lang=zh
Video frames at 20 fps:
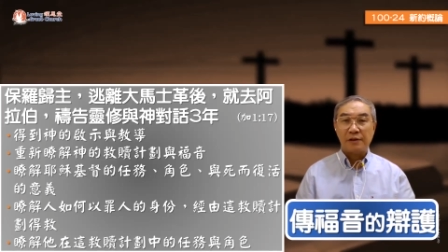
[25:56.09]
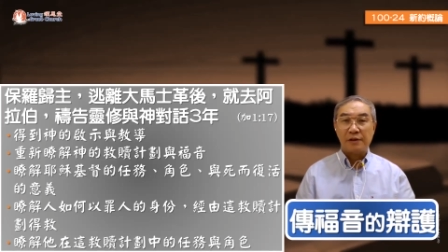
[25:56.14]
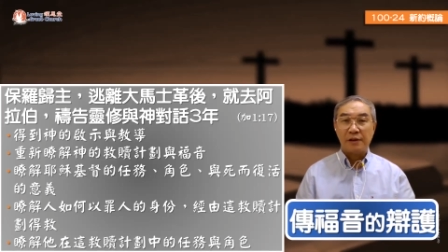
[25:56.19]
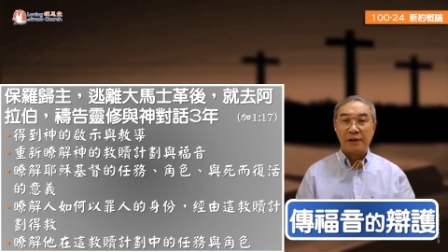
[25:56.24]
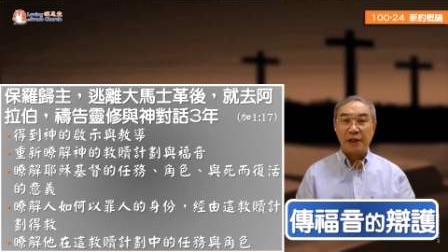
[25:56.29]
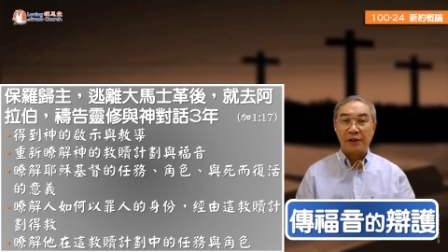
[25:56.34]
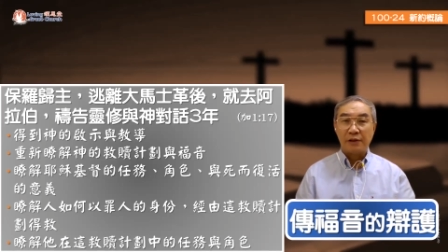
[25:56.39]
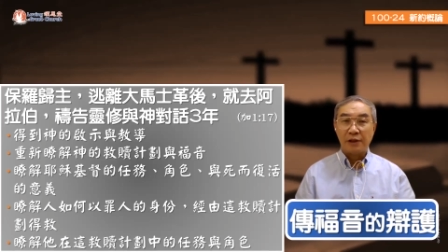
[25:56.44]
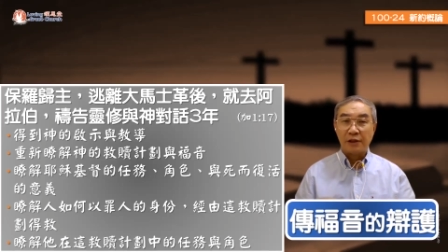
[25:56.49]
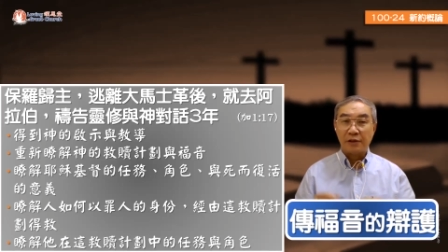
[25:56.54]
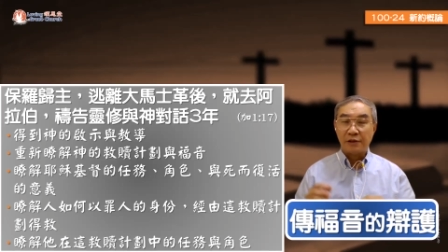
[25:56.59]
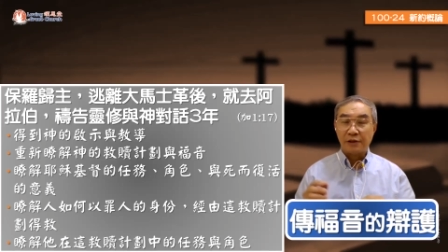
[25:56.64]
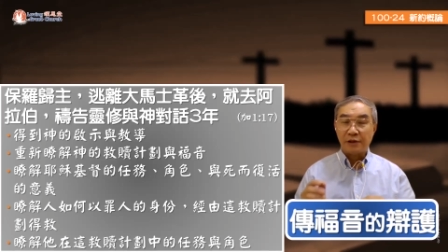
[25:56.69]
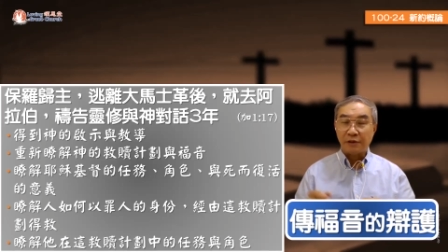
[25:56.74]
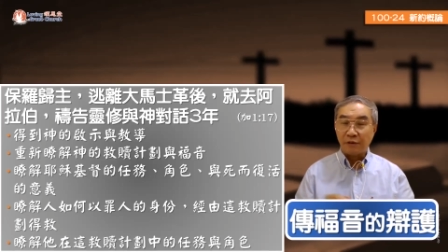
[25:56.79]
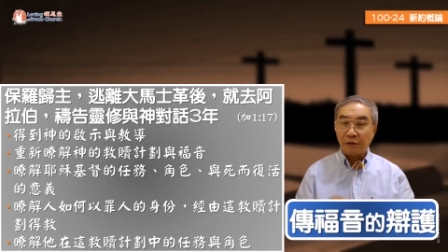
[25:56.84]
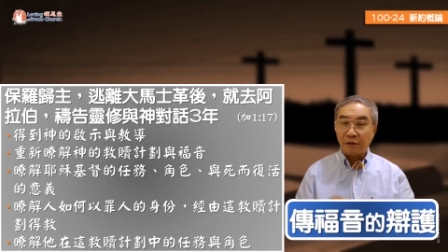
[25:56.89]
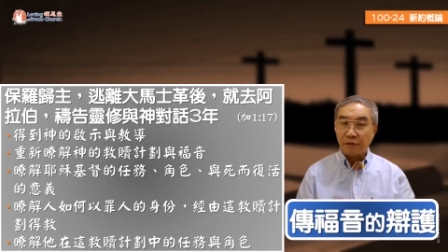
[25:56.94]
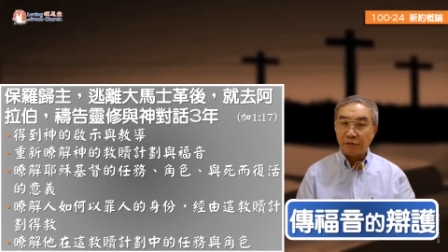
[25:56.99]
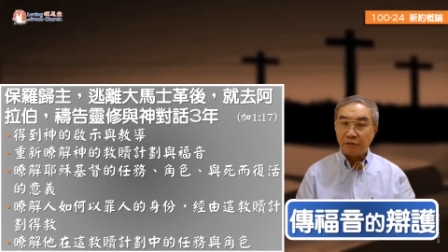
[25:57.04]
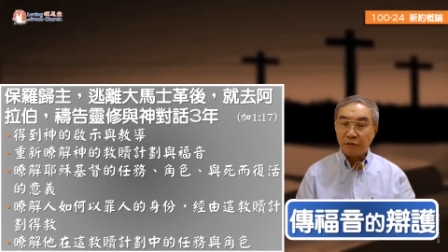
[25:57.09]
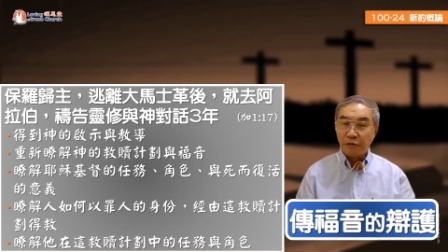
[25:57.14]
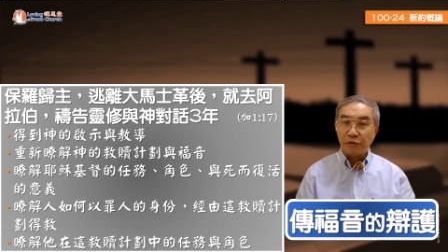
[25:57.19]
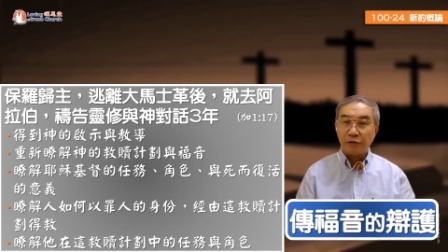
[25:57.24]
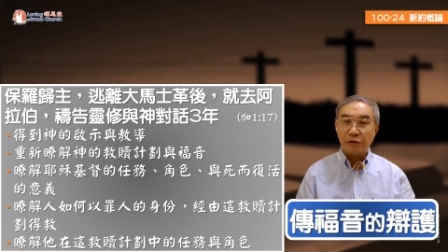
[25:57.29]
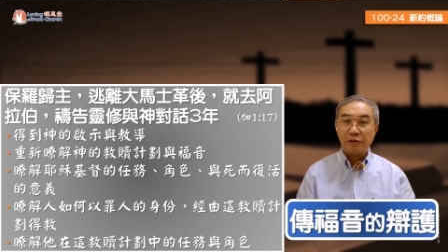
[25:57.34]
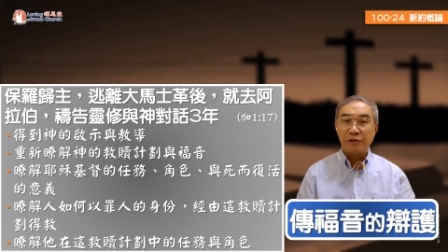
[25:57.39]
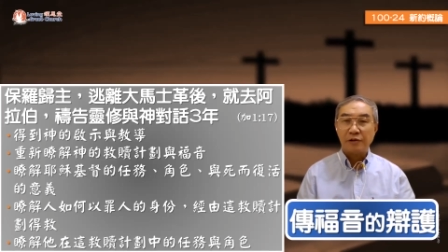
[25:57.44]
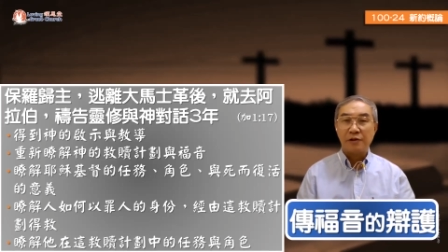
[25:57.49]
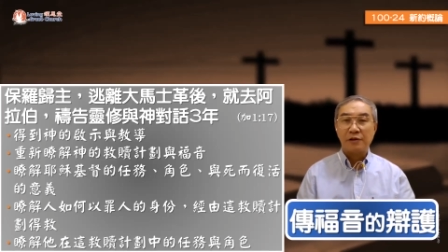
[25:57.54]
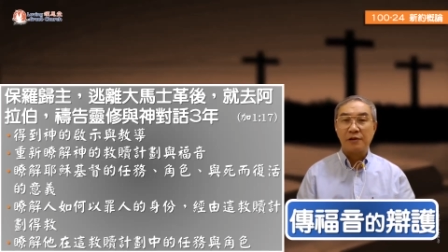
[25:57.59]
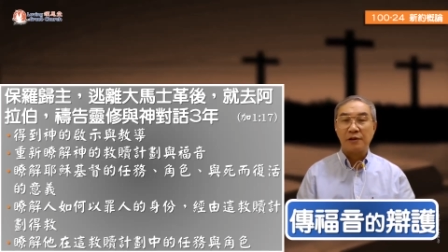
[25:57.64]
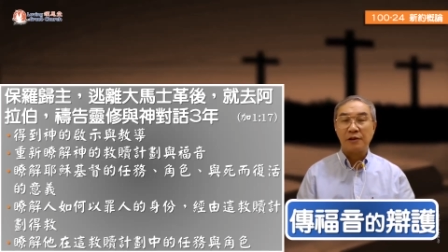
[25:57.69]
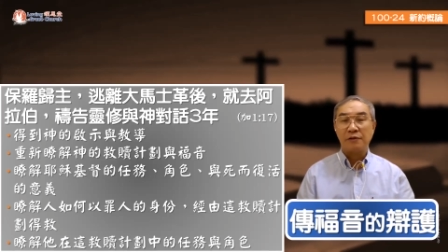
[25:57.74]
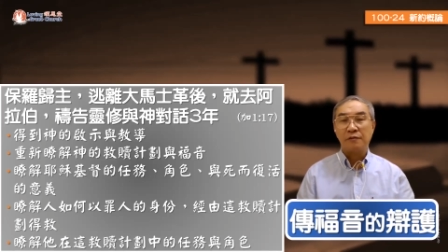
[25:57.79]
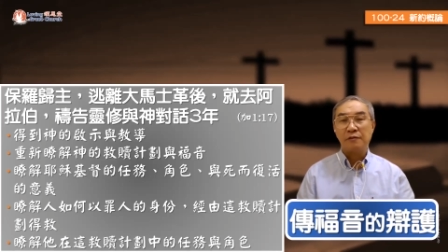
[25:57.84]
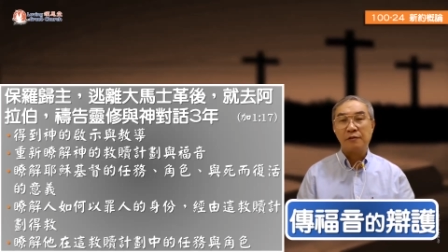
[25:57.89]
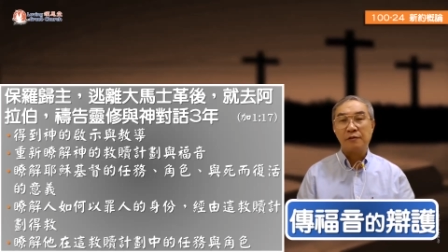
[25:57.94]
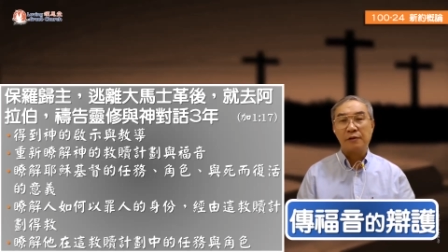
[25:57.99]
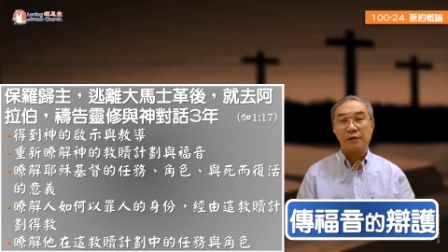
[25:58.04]
还有他死而复死而
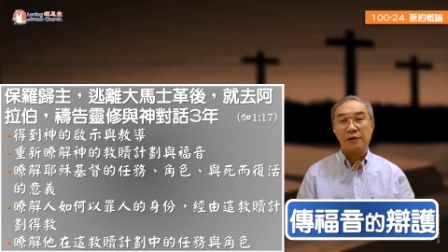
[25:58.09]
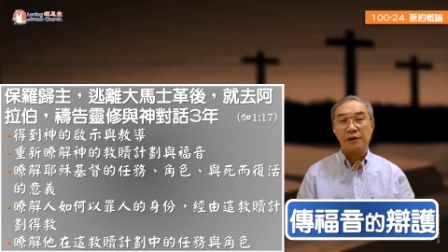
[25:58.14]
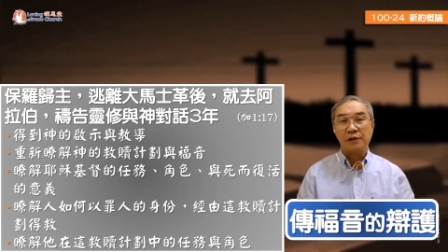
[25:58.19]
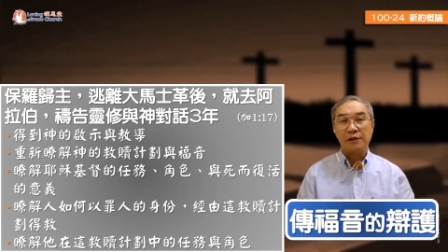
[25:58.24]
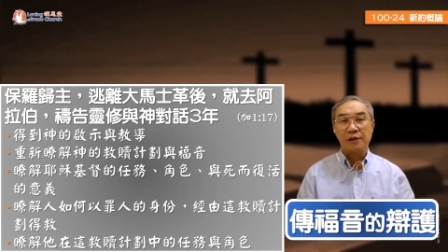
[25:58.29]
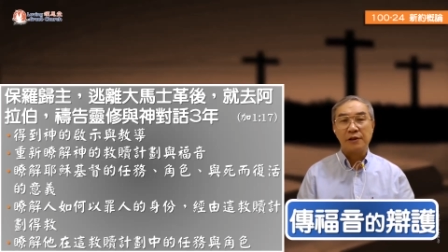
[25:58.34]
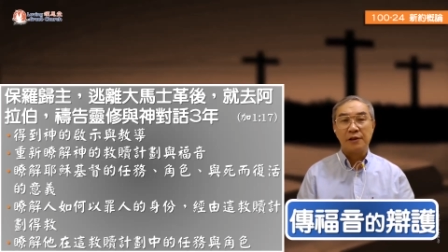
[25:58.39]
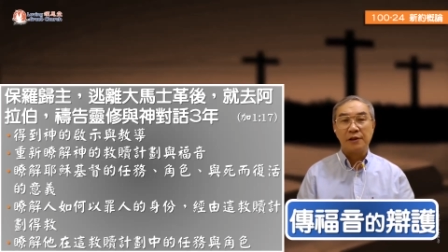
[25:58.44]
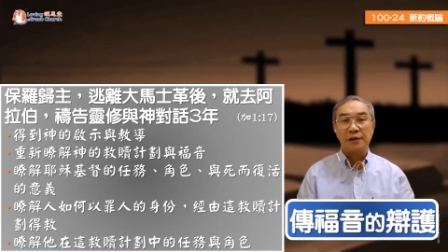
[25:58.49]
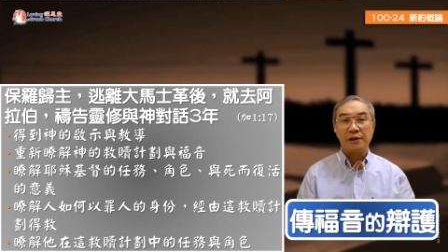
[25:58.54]
复活的真正